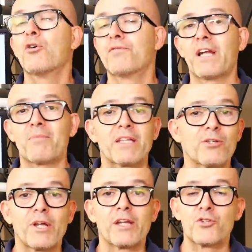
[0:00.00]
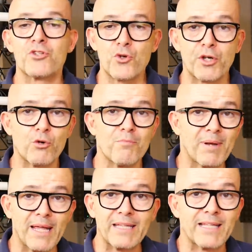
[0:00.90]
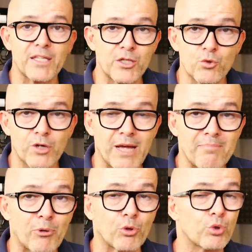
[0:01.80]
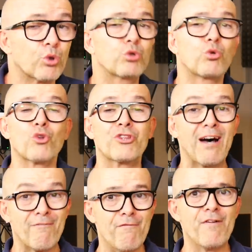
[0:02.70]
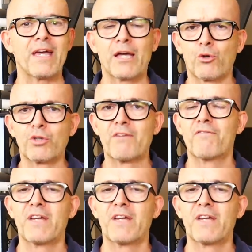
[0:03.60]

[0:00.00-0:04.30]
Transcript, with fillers: ecco finalmente una recensione completa di un prodotto davvero,